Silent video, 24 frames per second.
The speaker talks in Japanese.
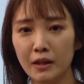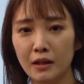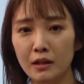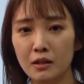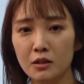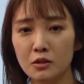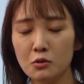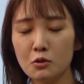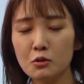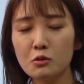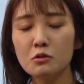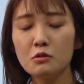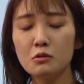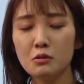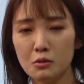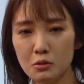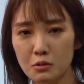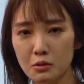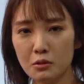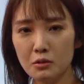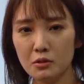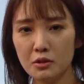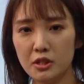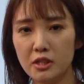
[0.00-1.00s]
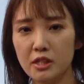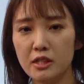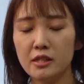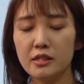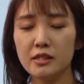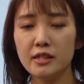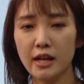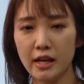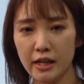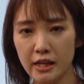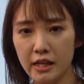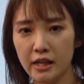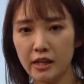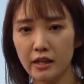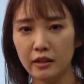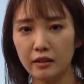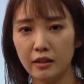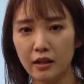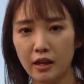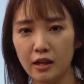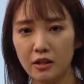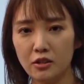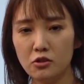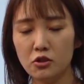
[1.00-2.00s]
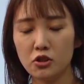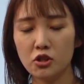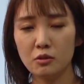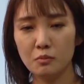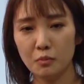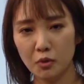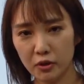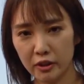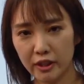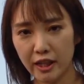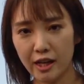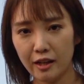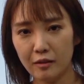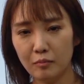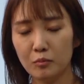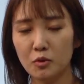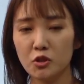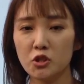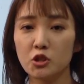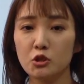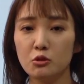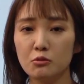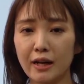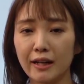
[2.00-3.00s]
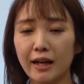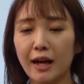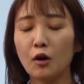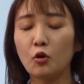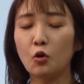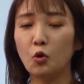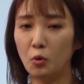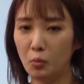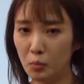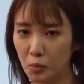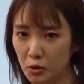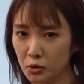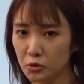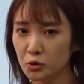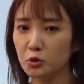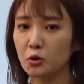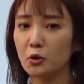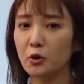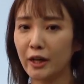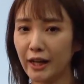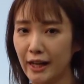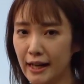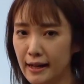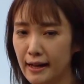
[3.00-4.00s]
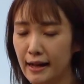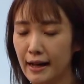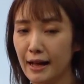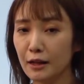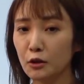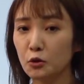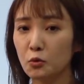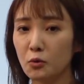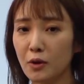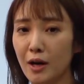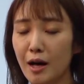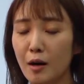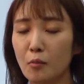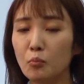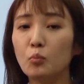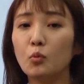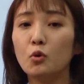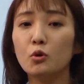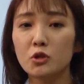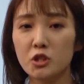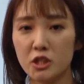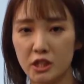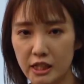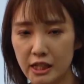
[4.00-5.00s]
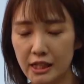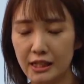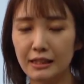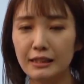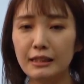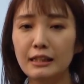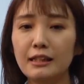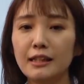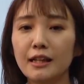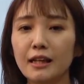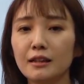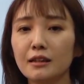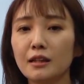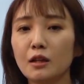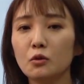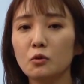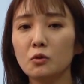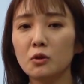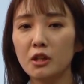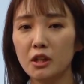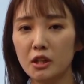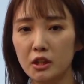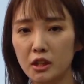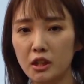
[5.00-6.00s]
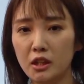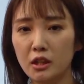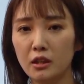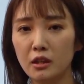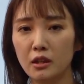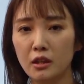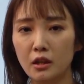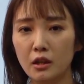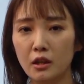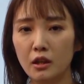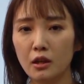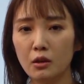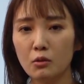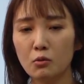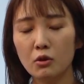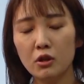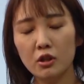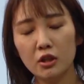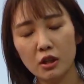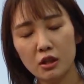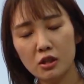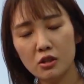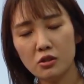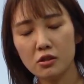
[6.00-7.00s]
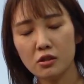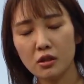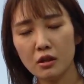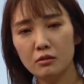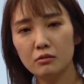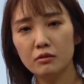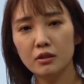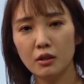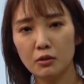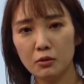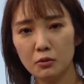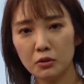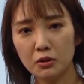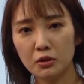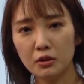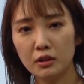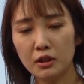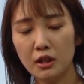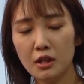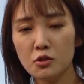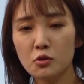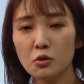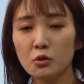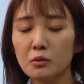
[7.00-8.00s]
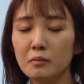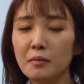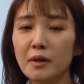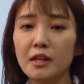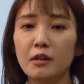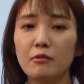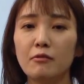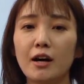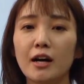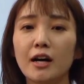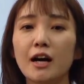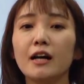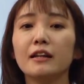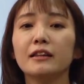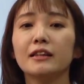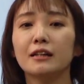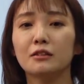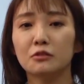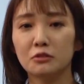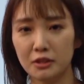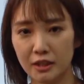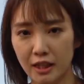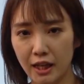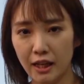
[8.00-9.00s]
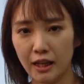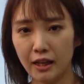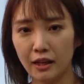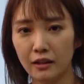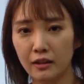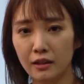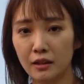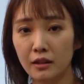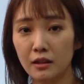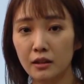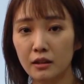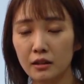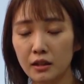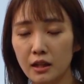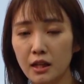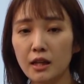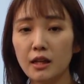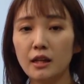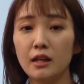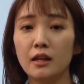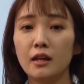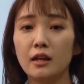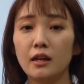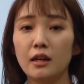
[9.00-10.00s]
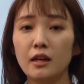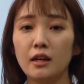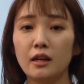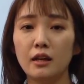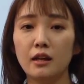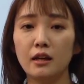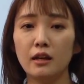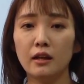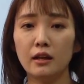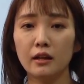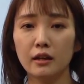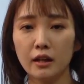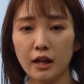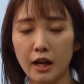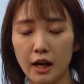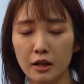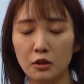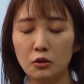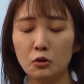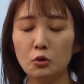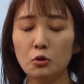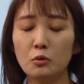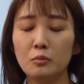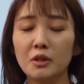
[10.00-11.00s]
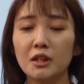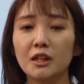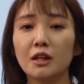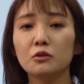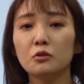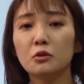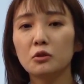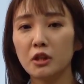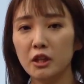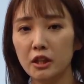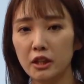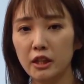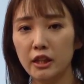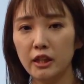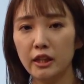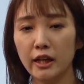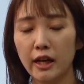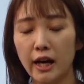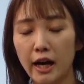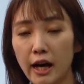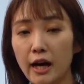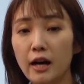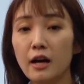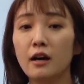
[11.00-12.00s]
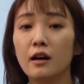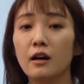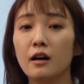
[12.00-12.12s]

そうすると、実際、え入試問題、もしくは過去問とか、あとは模試になった時に、これ何使うんだろうって、その場でわかんなくて、で、えー、回答を見た時に、あ、